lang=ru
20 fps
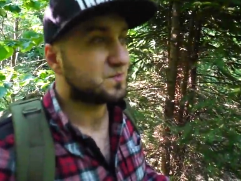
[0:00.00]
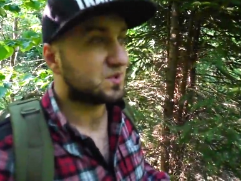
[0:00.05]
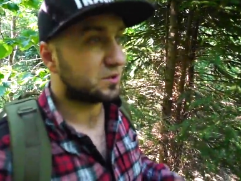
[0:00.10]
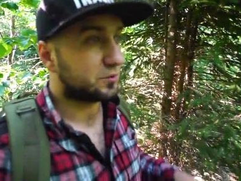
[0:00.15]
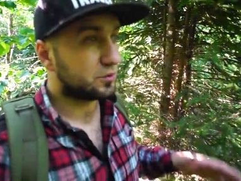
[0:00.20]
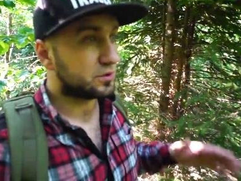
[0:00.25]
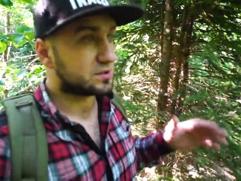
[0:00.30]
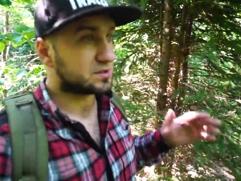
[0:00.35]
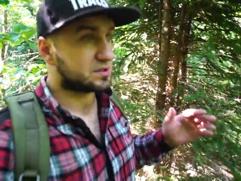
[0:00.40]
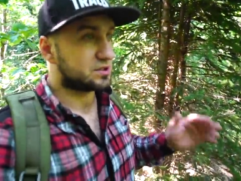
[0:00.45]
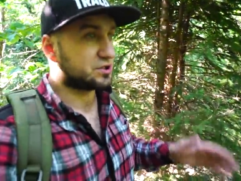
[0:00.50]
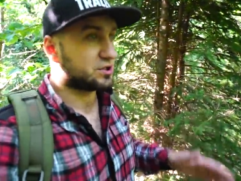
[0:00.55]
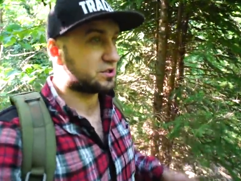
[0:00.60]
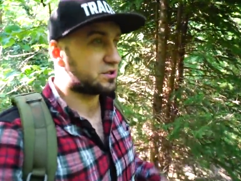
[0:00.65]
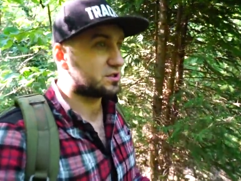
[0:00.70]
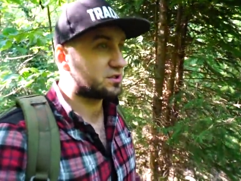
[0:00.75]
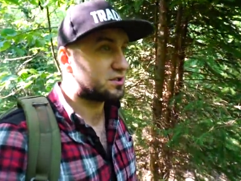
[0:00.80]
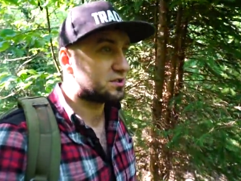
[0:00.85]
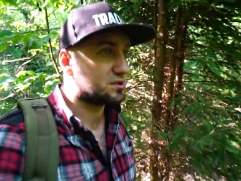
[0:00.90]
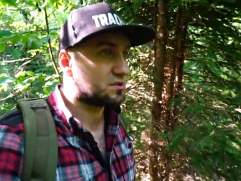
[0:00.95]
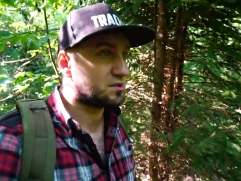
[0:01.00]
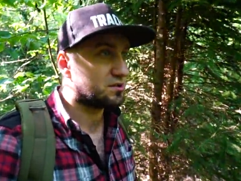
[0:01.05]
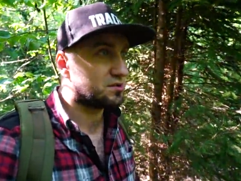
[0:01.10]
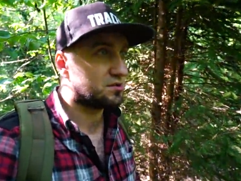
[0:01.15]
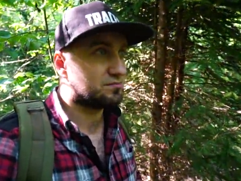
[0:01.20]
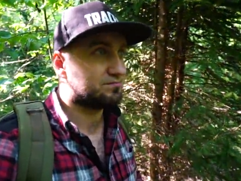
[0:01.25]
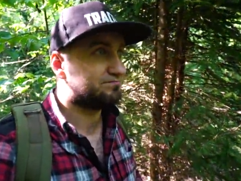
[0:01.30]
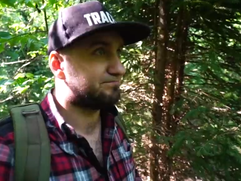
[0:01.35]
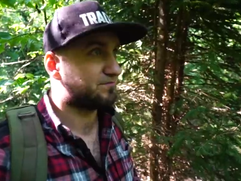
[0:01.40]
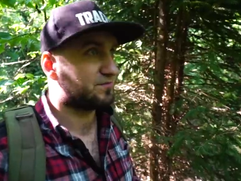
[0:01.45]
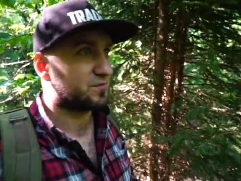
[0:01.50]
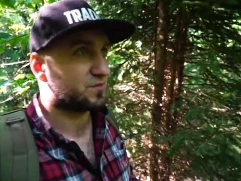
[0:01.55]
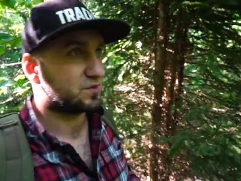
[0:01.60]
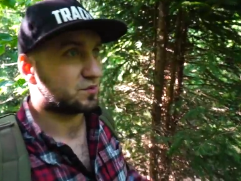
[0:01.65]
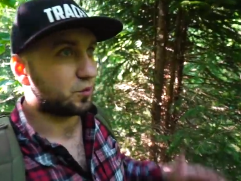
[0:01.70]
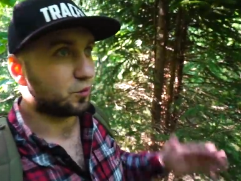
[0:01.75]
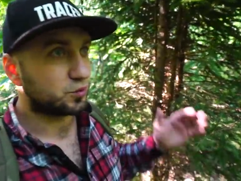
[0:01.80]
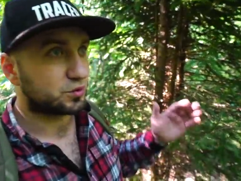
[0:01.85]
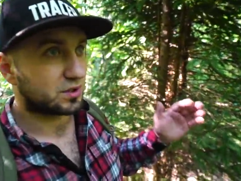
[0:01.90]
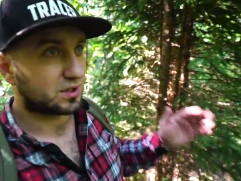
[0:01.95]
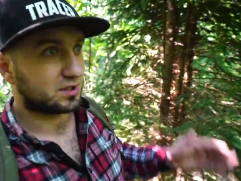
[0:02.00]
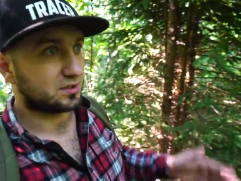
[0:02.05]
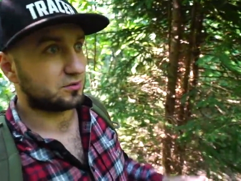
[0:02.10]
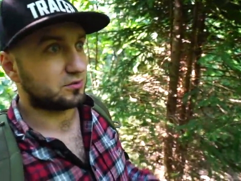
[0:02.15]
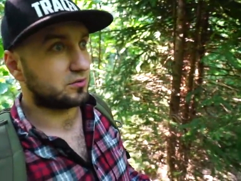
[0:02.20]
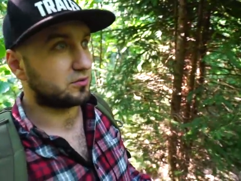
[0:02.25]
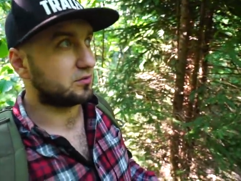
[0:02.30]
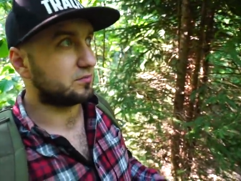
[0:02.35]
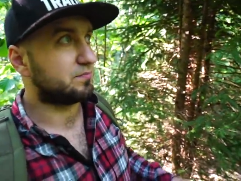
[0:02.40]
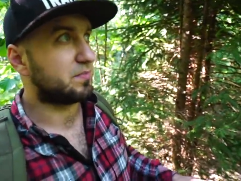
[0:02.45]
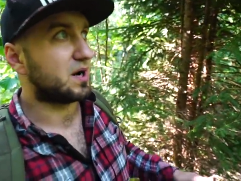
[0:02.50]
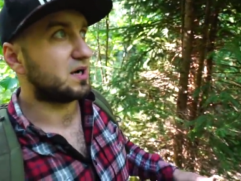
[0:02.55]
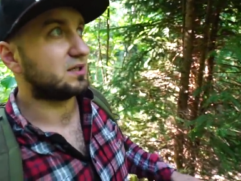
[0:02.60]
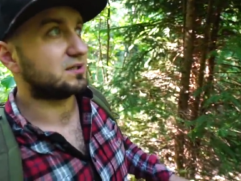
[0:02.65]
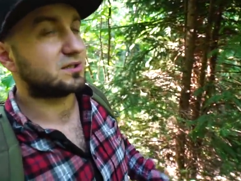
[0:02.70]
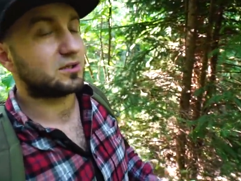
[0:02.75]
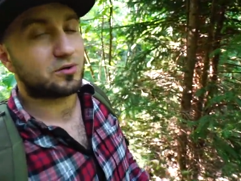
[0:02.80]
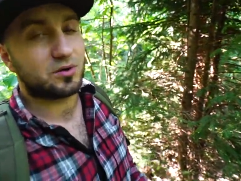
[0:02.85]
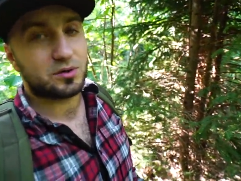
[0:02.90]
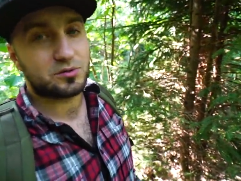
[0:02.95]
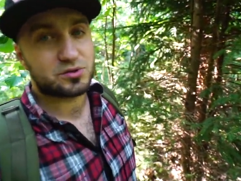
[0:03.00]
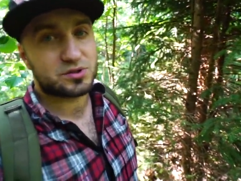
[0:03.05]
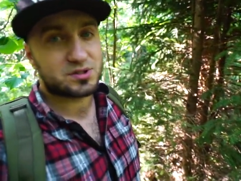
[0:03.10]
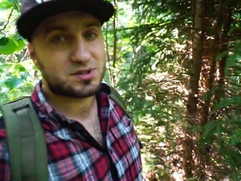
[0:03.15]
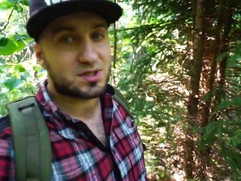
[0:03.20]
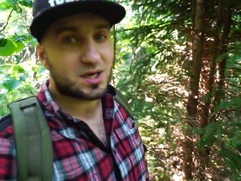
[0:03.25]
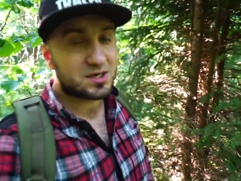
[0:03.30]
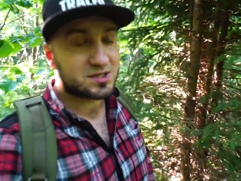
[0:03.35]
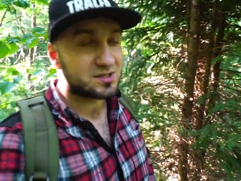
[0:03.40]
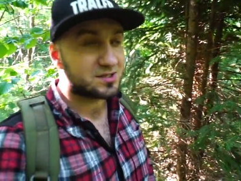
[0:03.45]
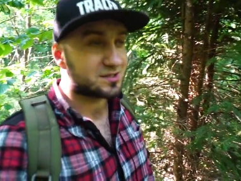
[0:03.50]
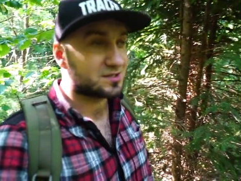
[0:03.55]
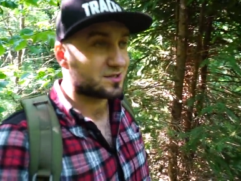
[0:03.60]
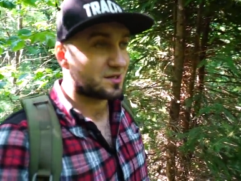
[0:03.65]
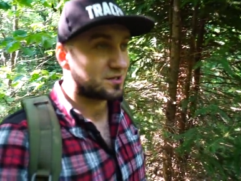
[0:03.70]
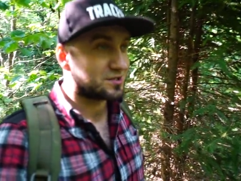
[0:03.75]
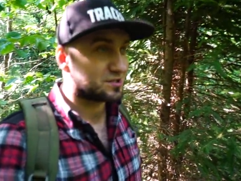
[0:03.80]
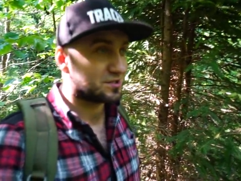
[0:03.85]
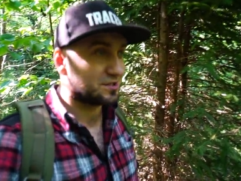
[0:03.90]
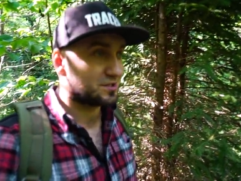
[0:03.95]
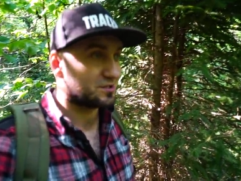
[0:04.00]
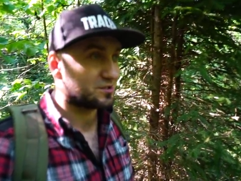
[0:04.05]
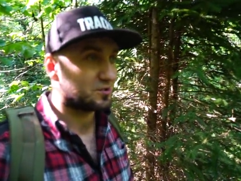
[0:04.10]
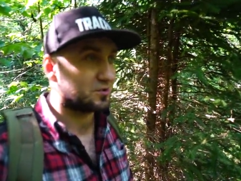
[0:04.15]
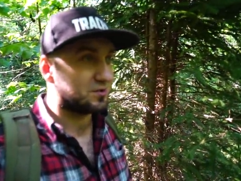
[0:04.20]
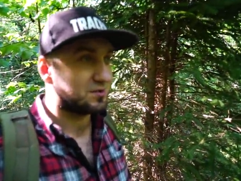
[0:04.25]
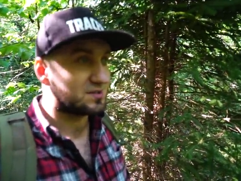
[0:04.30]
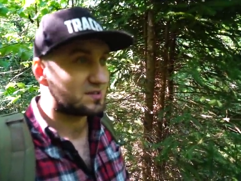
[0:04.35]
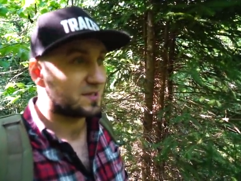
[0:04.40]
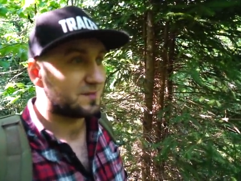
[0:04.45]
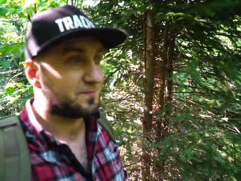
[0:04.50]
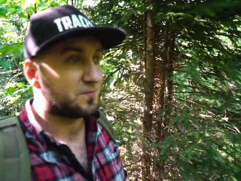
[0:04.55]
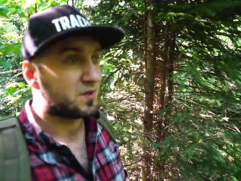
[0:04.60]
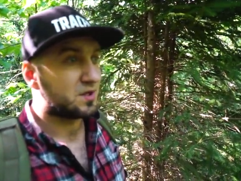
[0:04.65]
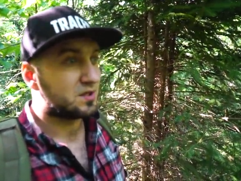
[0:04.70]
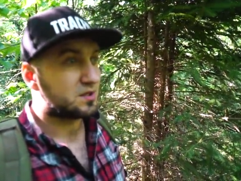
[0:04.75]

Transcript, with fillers: На улице сейчас э, утро, но палит такое уже страшное-страшное солнце,